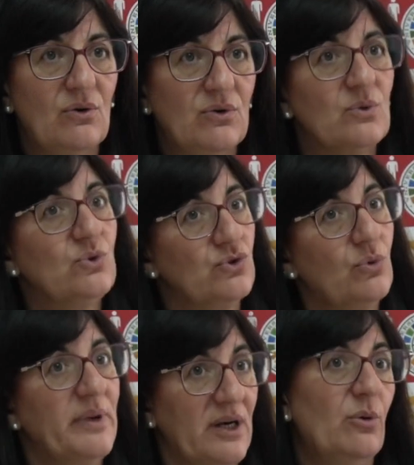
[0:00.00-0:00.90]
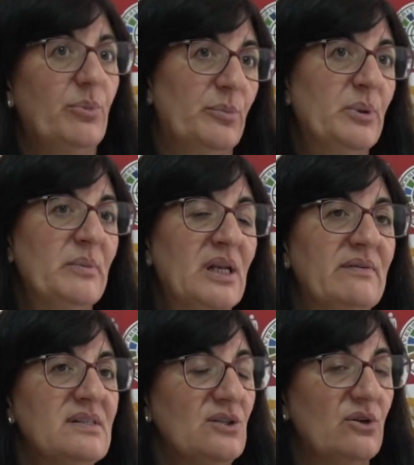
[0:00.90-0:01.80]
o incluso verlos por
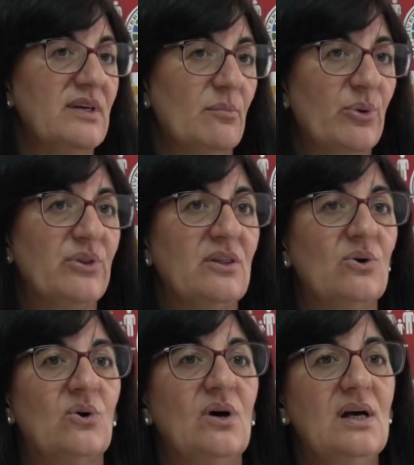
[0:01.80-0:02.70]
primera vez si no habían podido